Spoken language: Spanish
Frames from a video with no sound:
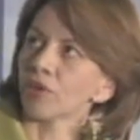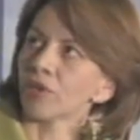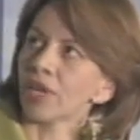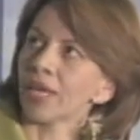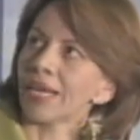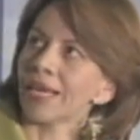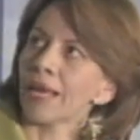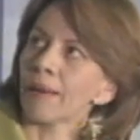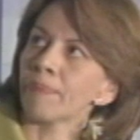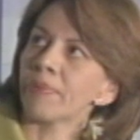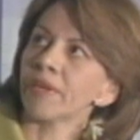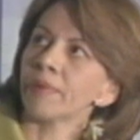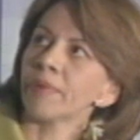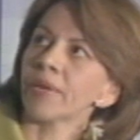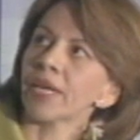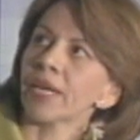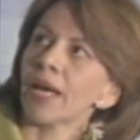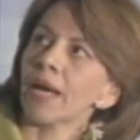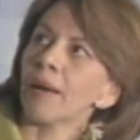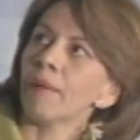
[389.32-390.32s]
la
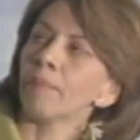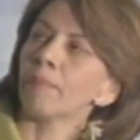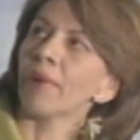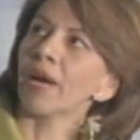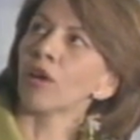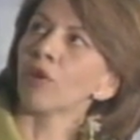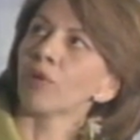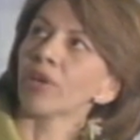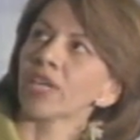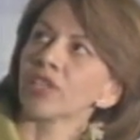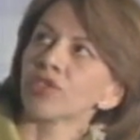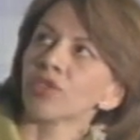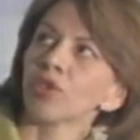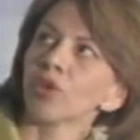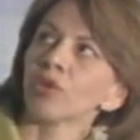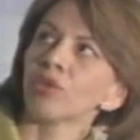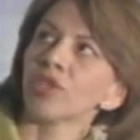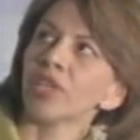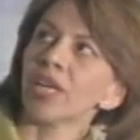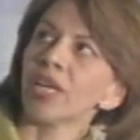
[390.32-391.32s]
primera
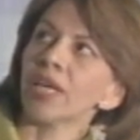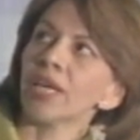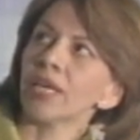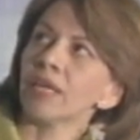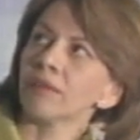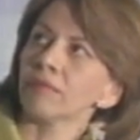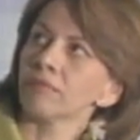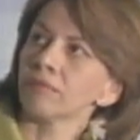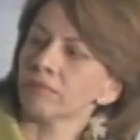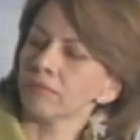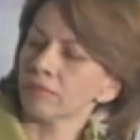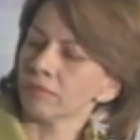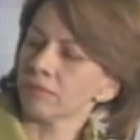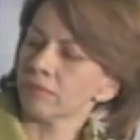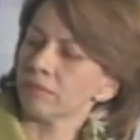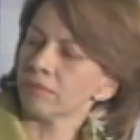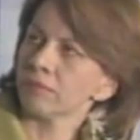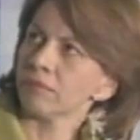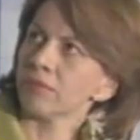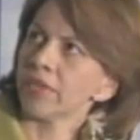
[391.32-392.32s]
valoración de
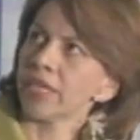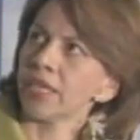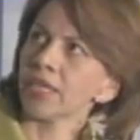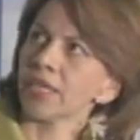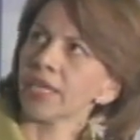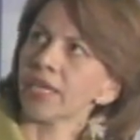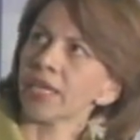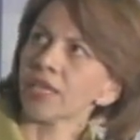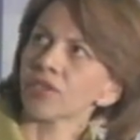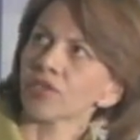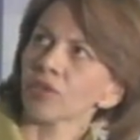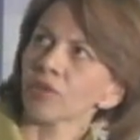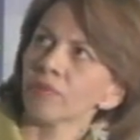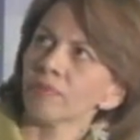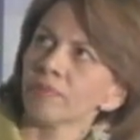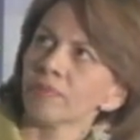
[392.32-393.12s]
ingreso.